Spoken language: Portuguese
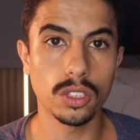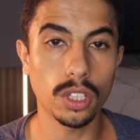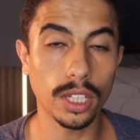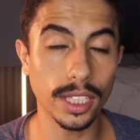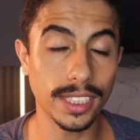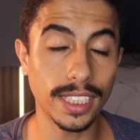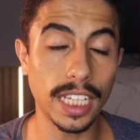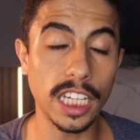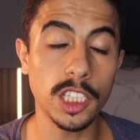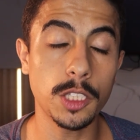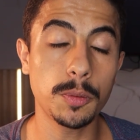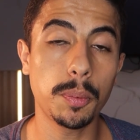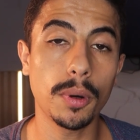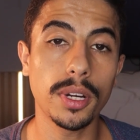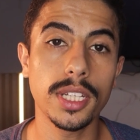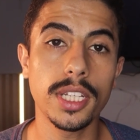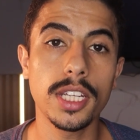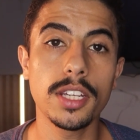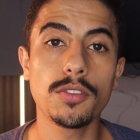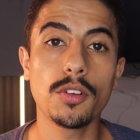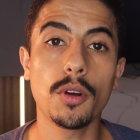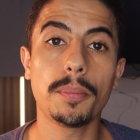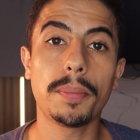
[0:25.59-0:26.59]
só está
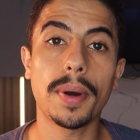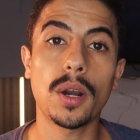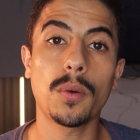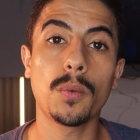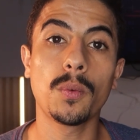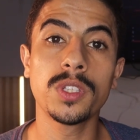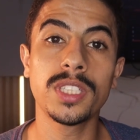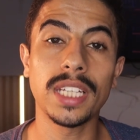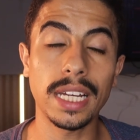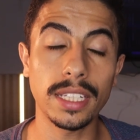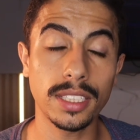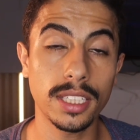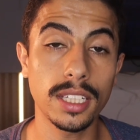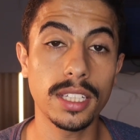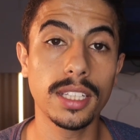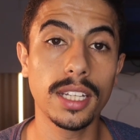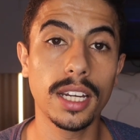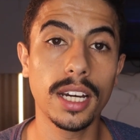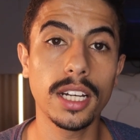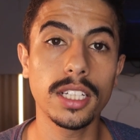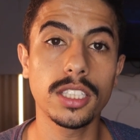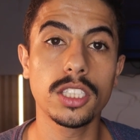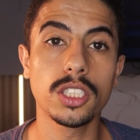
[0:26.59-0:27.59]
disponível para os
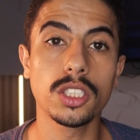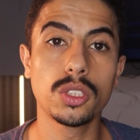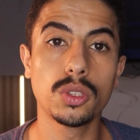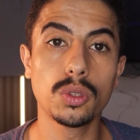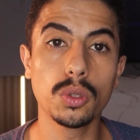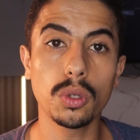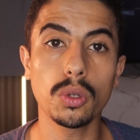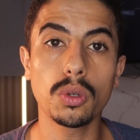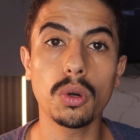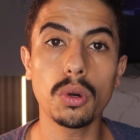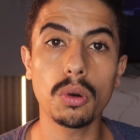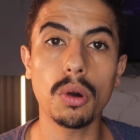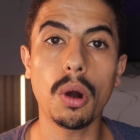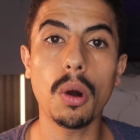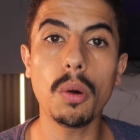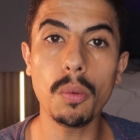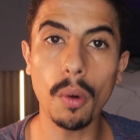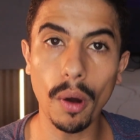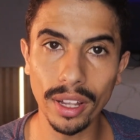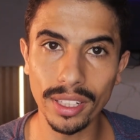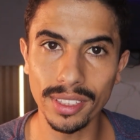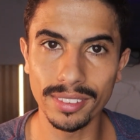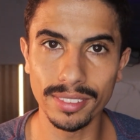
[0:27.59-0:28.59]
assinantes do
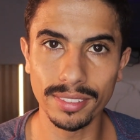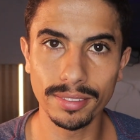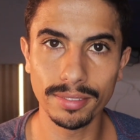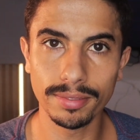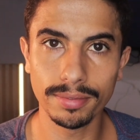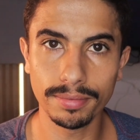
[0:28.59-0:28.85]
Google One.